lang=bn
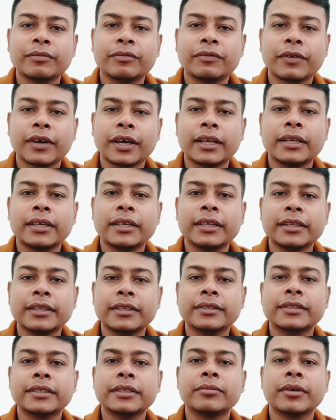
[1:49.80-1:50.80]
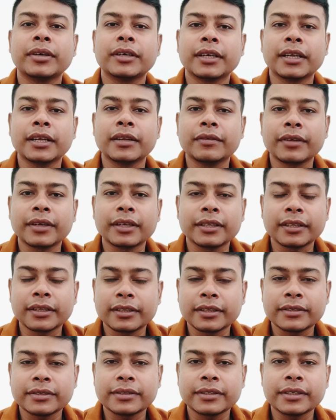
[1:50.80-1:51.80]
ফাইল নিতেছে বা ডেলিভারি
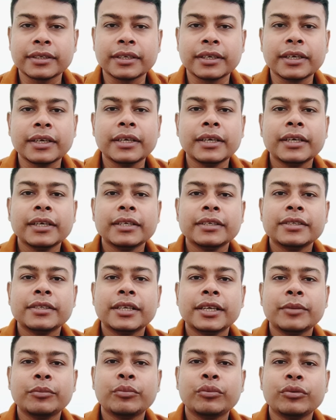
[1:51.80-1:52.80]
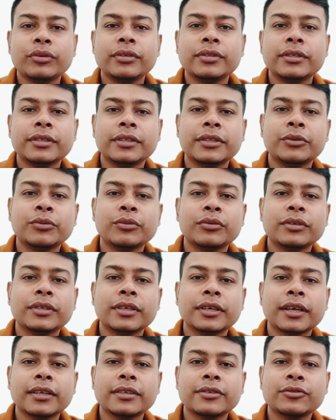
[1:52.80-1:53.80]
দিতেছে সেই পরিস্থিতি
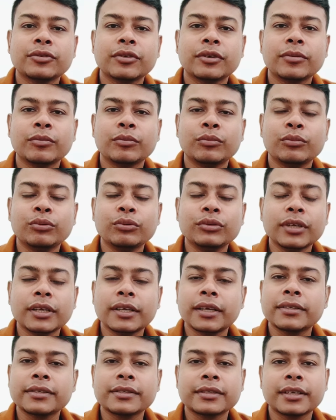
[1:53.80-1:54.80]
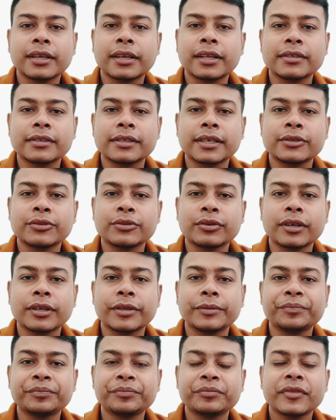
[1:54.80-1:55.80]
অনুযায়ী আসলে বোঝা যাচ্ছে না যে আসলে
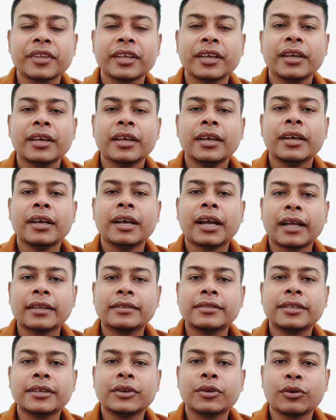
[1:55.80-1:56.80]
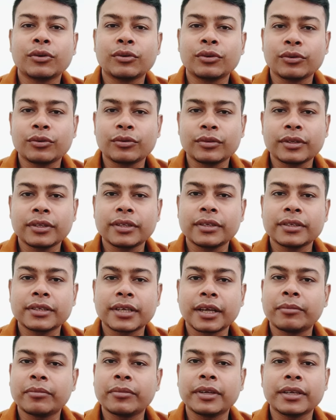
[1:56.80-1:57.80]
কাজের অগ্রগতি
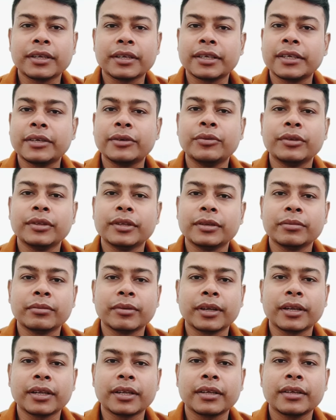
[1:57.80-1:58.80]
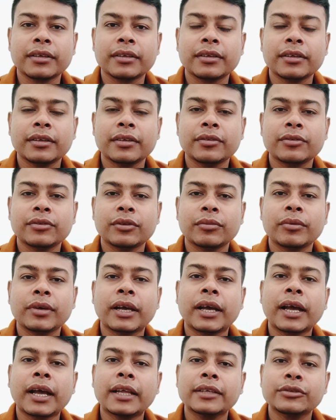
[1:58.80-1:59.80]
সামনে কি হইতে পারে তবে
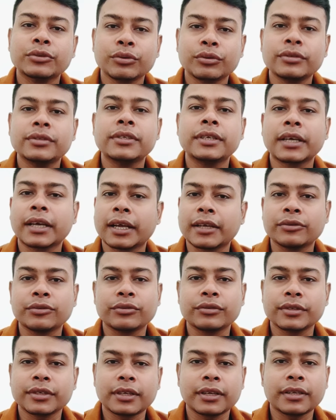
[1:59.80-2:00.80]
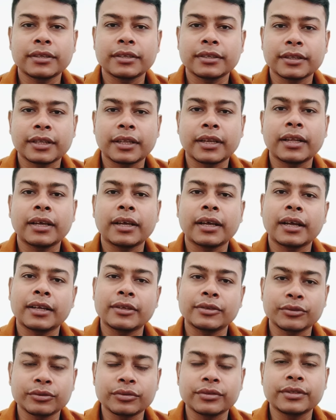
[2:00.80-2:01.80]
কাজ হচ্ছে কাজ হচ্ছে না যে তা না কাজ
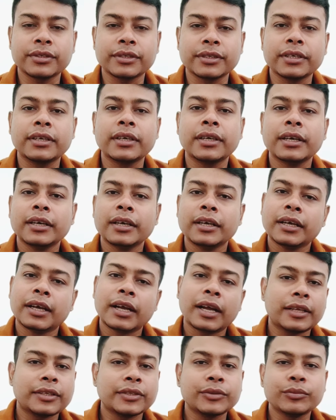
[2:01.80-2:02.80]
হচ্ছে কাজ